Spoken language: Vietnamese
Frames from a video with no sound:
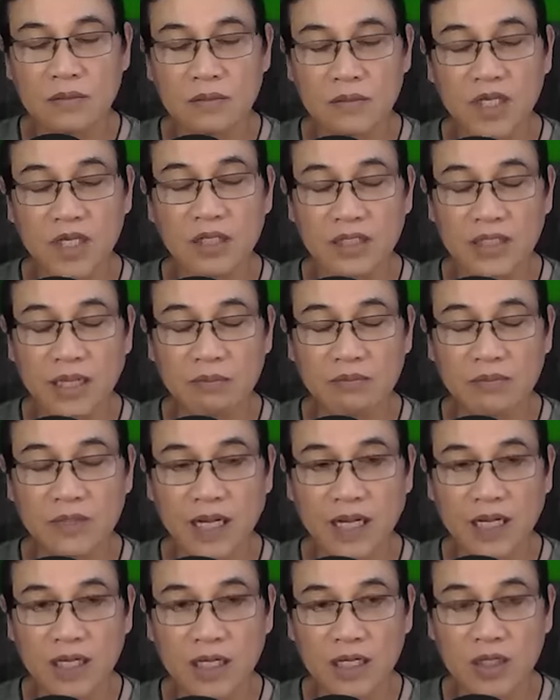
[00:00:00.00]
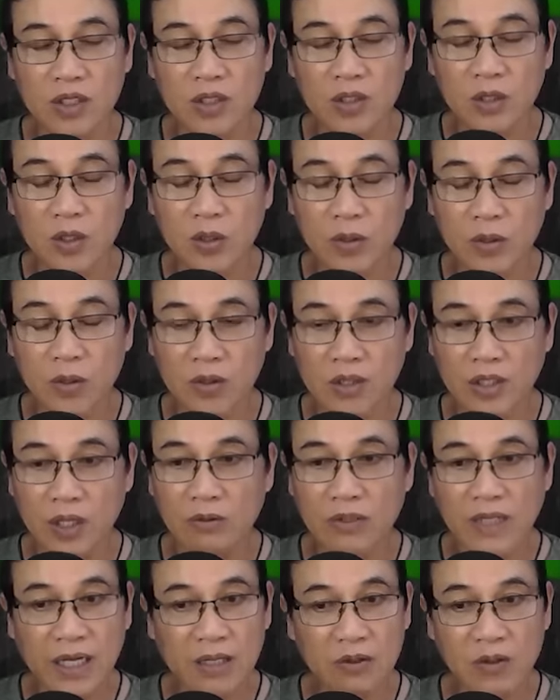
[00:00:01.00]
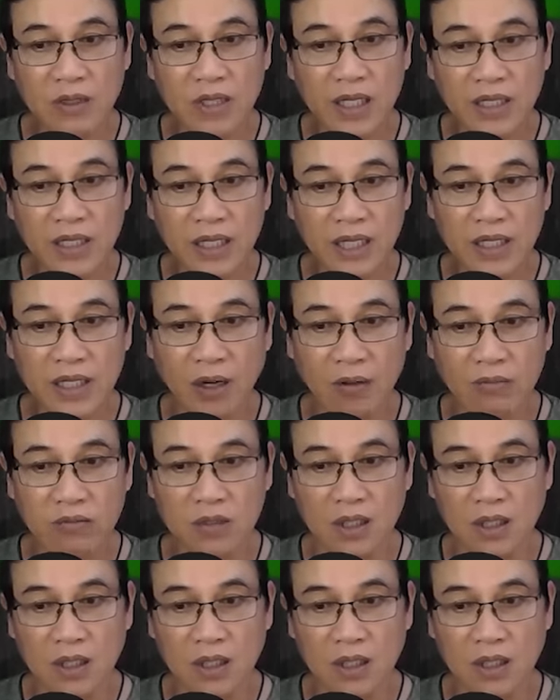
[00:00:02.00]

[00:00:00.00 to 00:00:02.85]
Nhưng xem ra dù Tiểu Thanh có đến hay không